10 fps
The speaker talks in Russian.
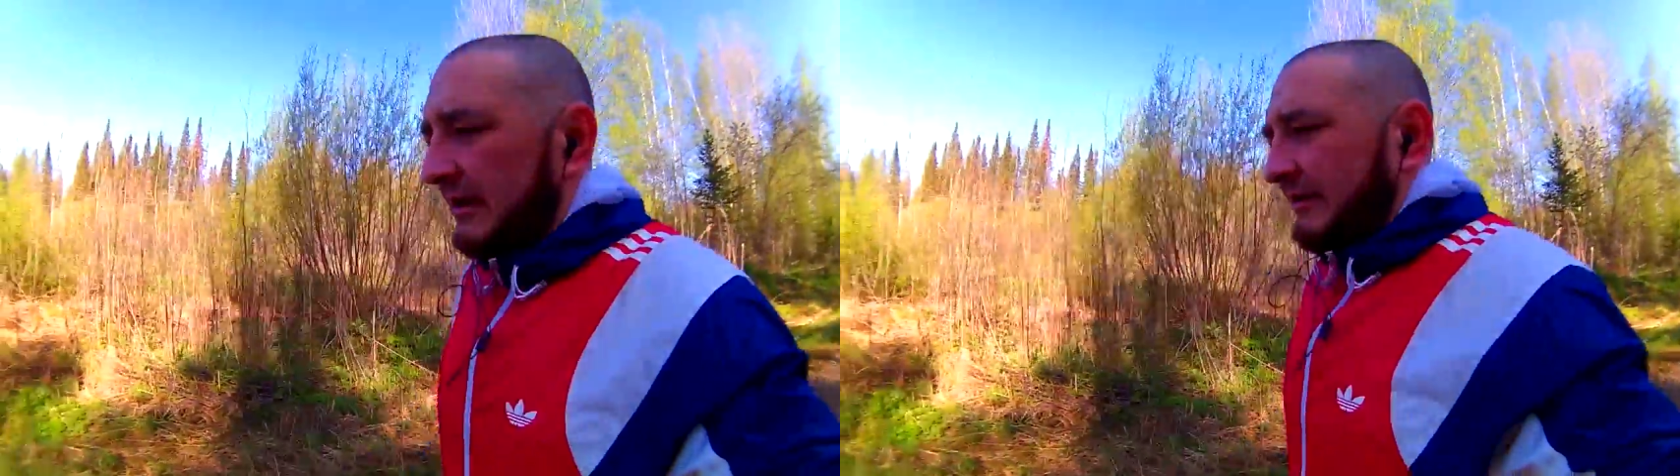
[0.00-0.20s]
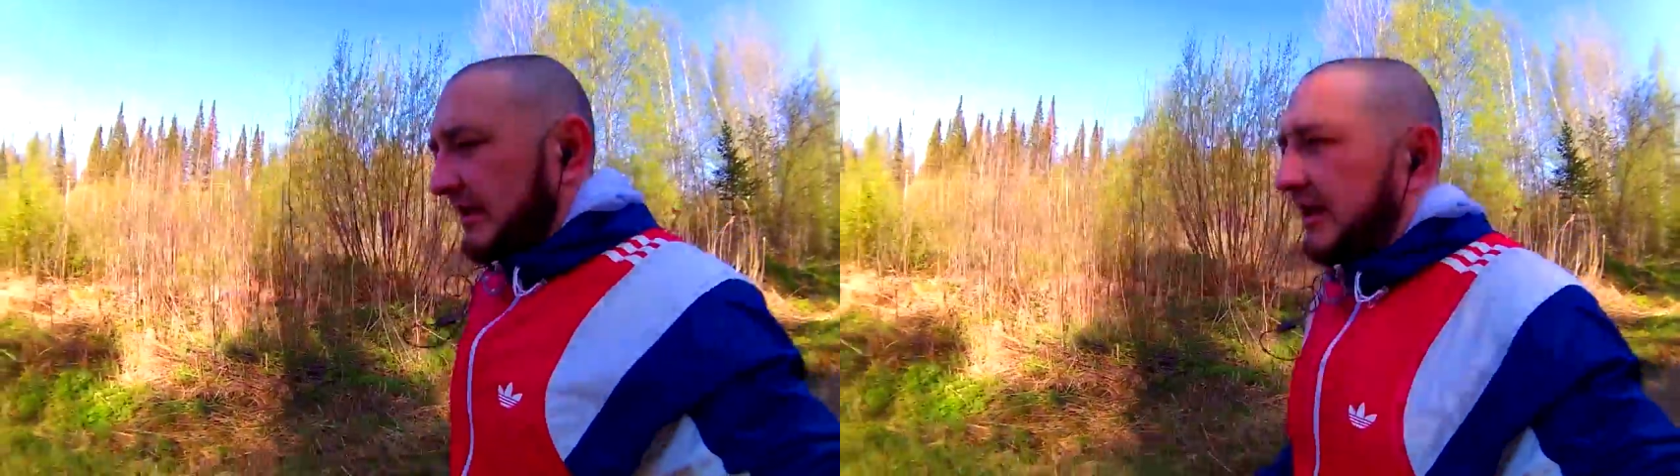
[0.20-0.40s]

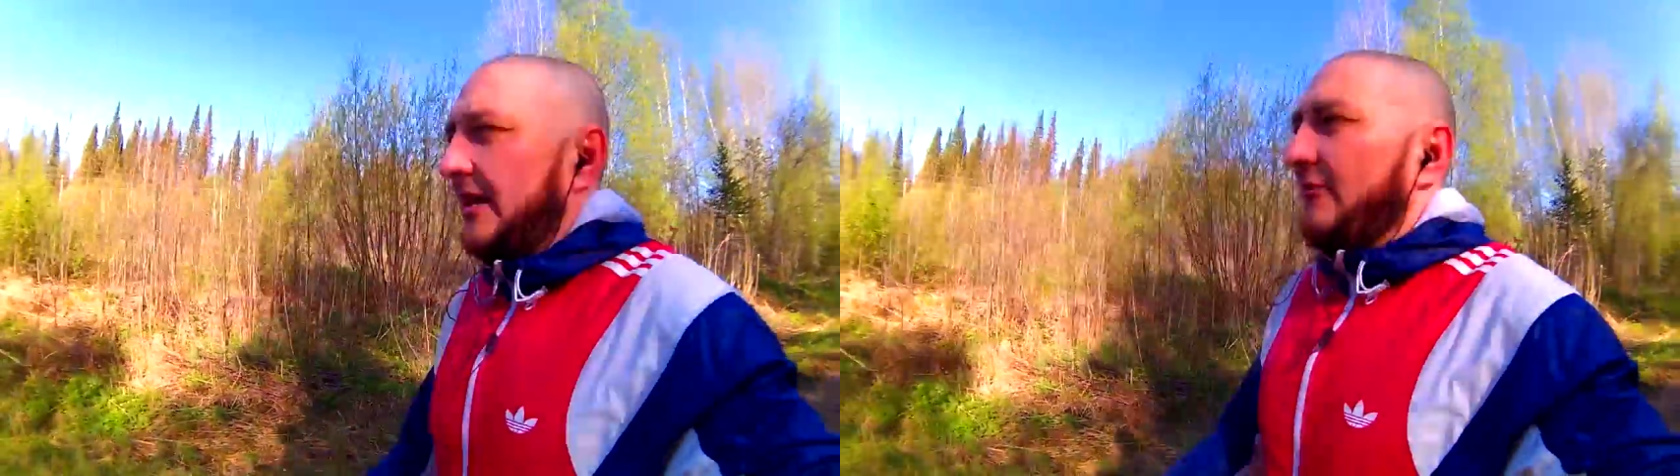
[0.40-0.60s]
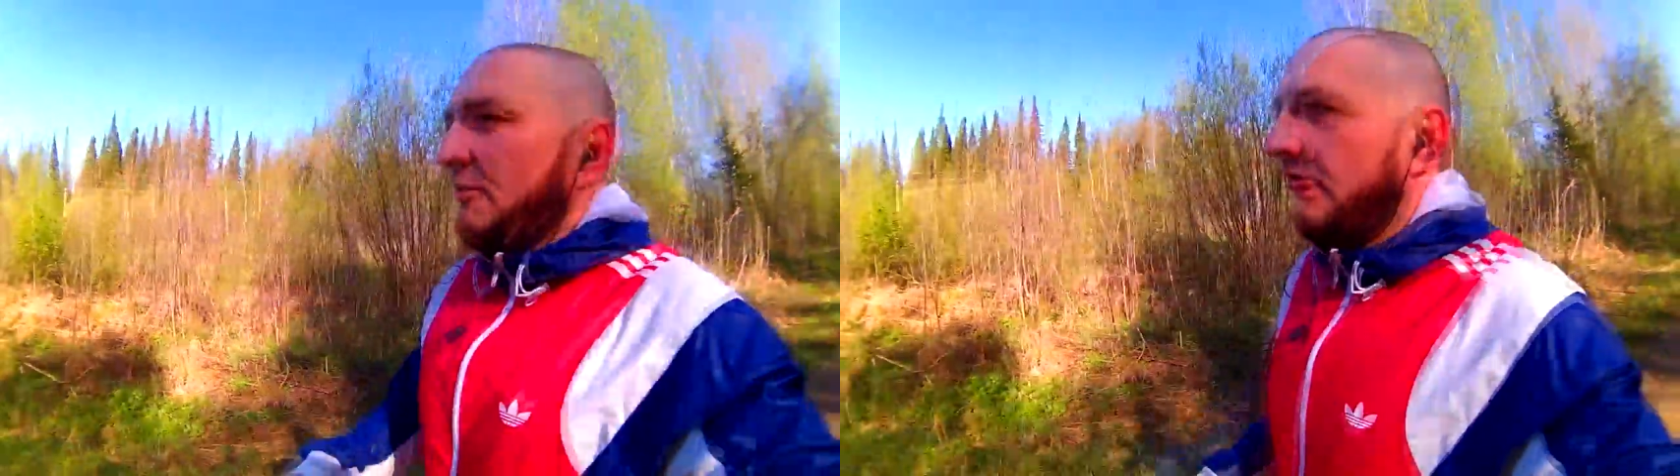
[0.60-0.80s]

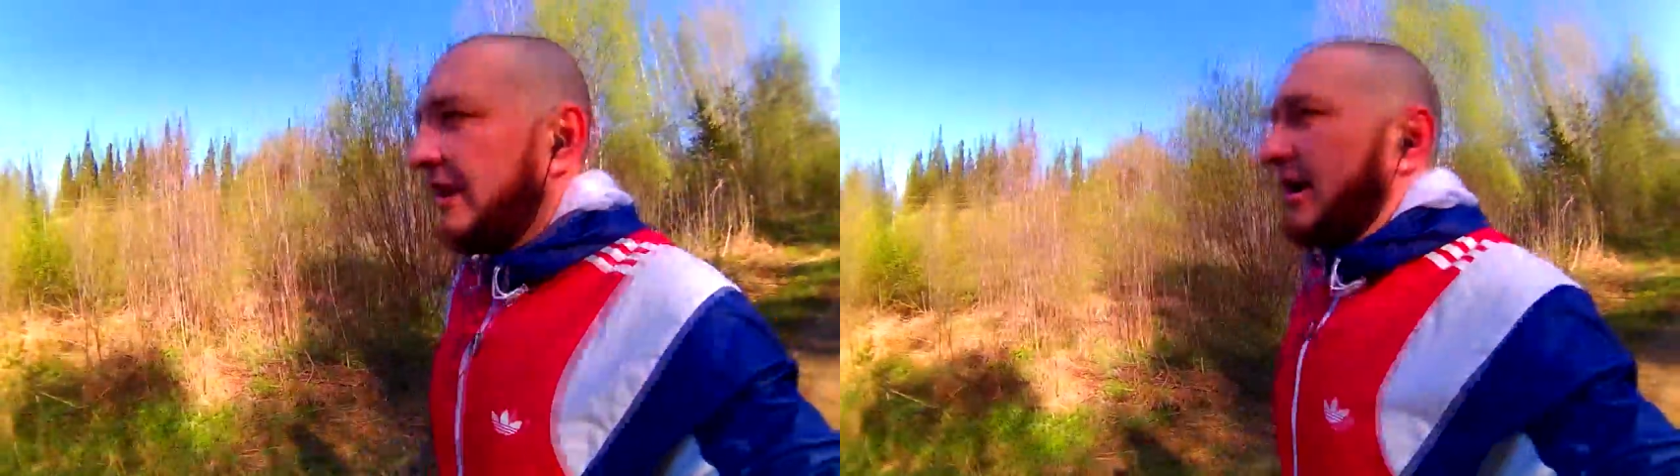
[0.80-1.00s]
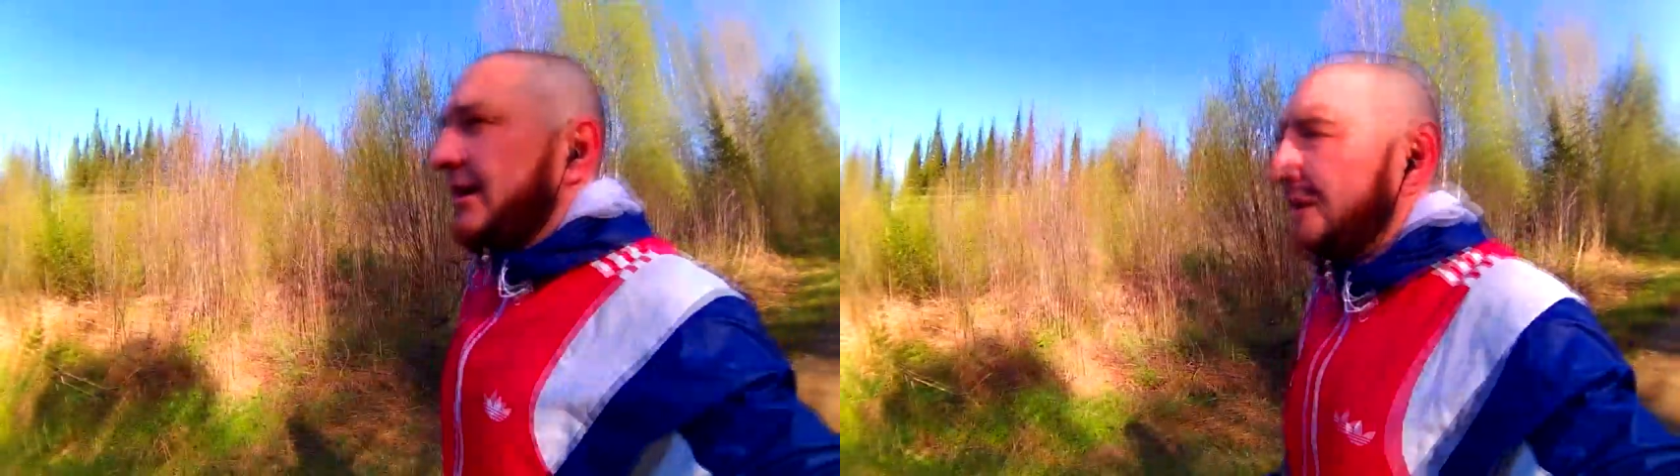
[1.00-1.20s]
Дядя Вова